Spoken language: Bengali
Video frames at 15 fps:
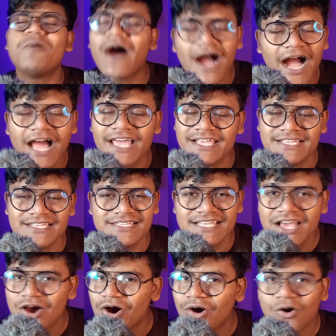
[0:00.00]
ভাই
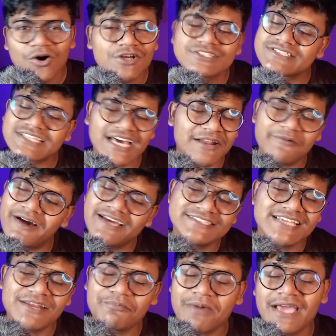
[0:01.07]
অস্কার
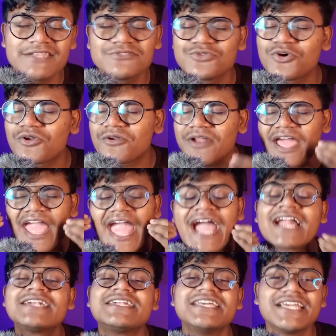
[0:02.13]
ভাইজান ভাই তোর
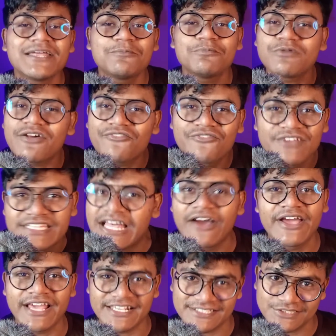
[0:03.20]
অ্যাক্টিং এর পুরো ফিদা
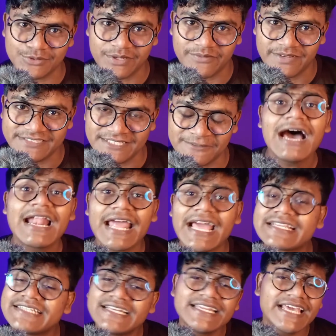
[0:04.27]
হয়ে গেছে তোমার ভাইজান আর
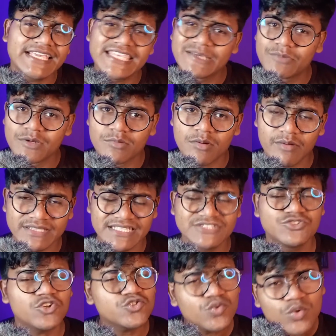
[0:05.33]
অ্যাকশন নিয়ে কি বলবো ভাইজান
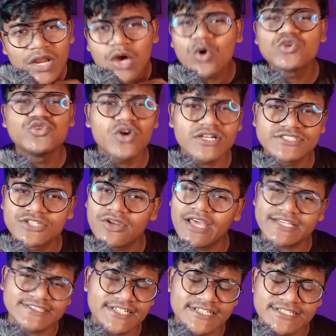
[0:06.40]
যতগুলা অজুহাত ছিল
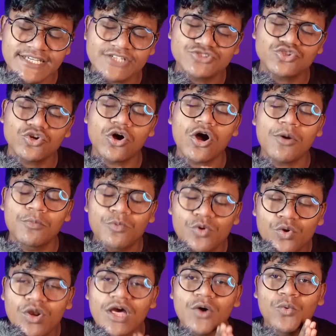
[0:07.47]
অ্যাকশন নিয়ে
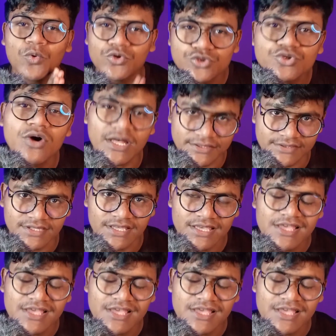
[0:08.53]
সবগুলা অজুহাত